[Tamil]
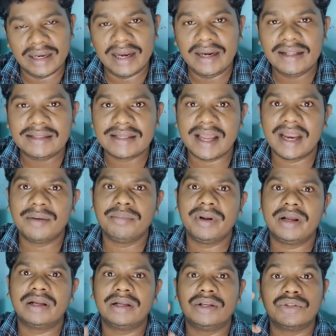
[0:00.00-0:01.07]
லேடிஸ்
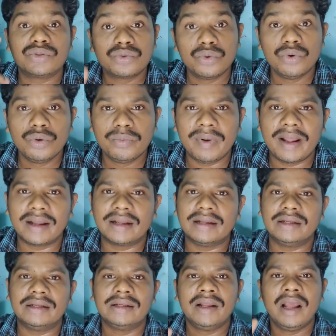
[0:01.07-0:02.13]
ஹேண்ட்பேக்கு ஸ்கூல்
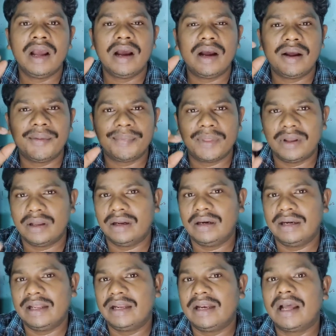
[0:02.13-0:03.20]
பேக்கு அந்த
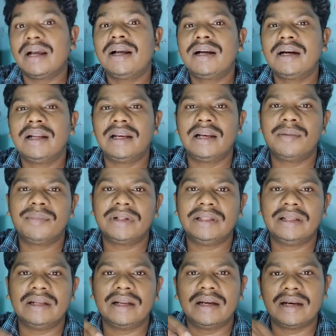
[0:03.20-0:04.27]
நீங்கள் நகை கடையெல்லாம்
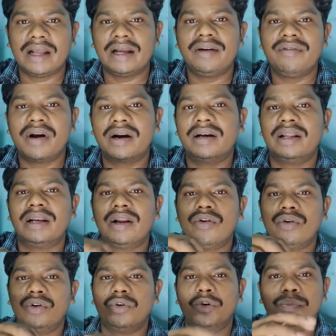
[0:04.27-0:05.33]
பார்த்தீங்கன்னா நகை வாங்கினீங்கன்னா
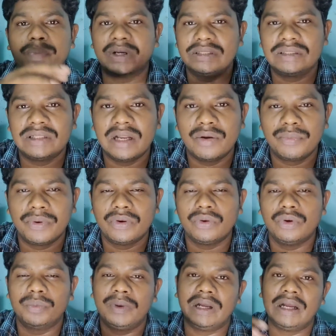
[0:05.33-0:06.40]
உங்களுக்கு ஒரு பர்ஸ்லாம் போட்டு
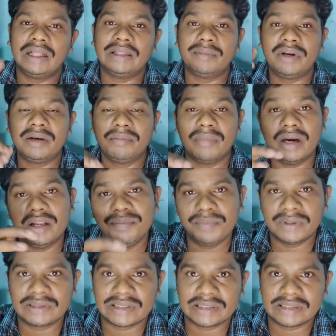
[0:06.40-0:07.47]
கொடுப்பாங்க அந்த மாதிரி மணி
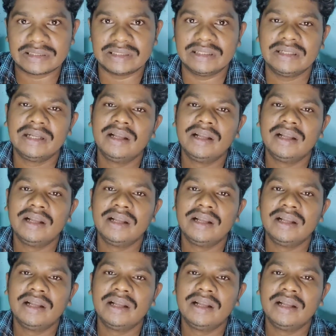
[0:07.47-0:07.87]
பர்சஸ்ஸு